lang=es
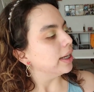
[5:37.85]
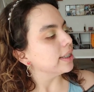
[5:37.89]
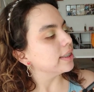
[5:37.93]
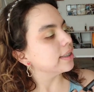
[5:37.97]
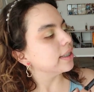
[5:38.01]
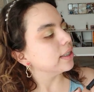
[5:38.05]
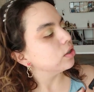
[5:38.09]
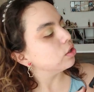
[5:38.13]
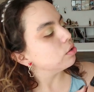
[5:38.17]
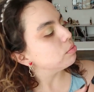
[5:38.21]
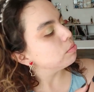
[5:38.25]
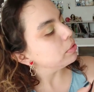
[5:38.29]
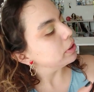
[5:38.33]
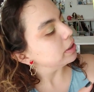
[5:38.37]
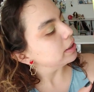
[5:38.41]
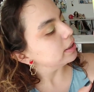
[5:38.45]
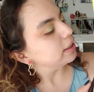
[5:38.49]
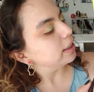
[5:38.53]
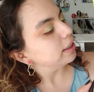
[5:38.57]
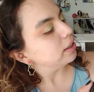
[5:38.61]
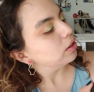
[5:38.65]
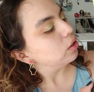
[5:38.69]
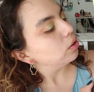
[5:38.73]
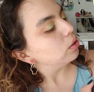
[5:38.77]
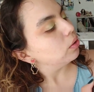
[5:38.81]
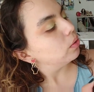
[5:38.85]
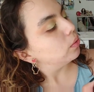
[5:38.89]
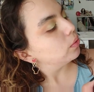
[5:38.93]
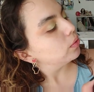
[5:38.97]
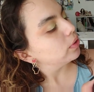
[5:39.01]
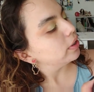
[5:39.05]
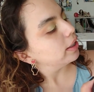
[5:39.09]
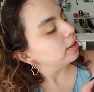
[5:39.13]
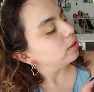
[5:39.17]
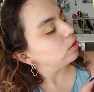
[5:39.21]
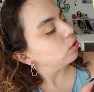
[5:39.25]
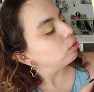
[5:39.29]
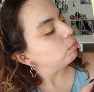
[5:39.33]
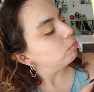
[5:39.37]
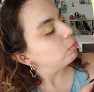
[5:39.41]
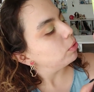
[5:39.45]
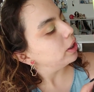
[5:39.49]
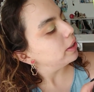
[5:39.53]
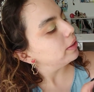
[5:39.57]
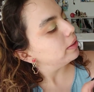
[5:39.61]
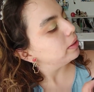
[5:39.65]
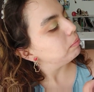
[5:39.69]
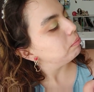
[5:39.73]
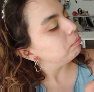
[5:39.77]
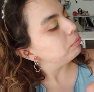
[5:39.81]
es que tomo este, o sea,
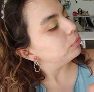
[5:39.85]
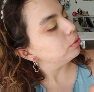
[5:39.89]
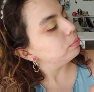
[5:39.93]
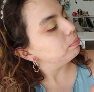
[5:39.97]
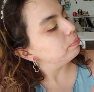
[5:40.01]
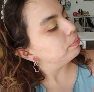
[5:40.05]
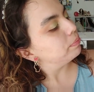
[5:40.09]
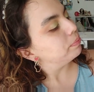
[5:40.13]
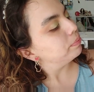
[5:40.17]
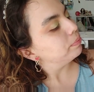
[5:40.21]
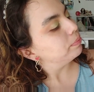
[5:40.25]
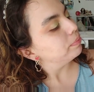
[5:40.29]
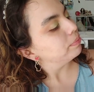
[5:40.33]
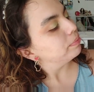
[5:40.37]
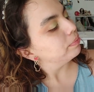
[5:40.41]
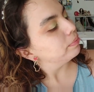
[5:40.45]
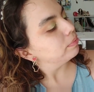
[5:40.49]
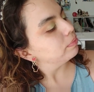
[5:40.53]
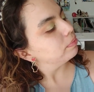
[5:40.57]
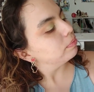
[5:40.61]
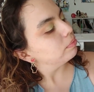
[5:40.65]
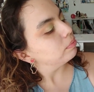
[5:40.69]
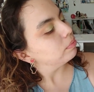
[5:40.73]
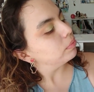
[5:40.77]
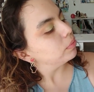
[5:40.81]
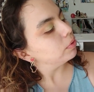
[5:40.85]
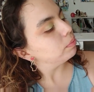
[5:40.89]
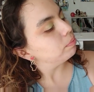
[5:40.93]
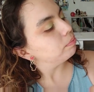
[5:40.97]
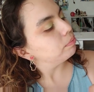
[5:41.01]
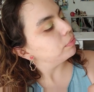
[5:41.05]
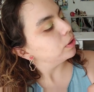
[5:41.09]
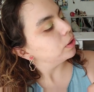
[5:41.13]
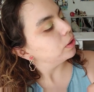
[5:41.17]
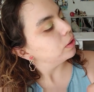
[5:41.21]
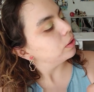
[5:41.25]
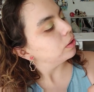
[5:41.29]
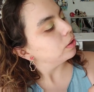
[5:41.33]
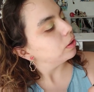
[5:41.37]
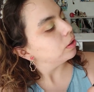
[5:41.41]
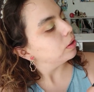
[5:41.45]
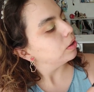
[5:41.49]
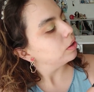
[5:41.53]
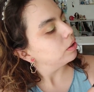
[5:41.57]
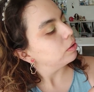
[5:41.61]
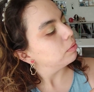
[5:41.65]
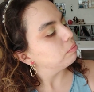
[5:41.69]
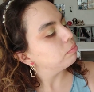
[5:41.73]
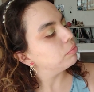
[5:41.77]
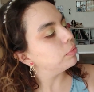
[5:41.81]
tomo así, uh, uh,
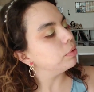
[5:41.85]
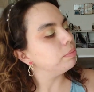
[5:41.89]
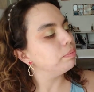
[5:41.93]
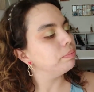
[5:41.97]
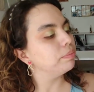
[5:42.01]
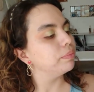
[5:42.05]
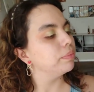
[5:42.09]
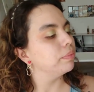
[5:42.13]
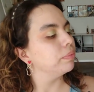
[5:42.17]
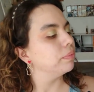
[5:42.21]
uh,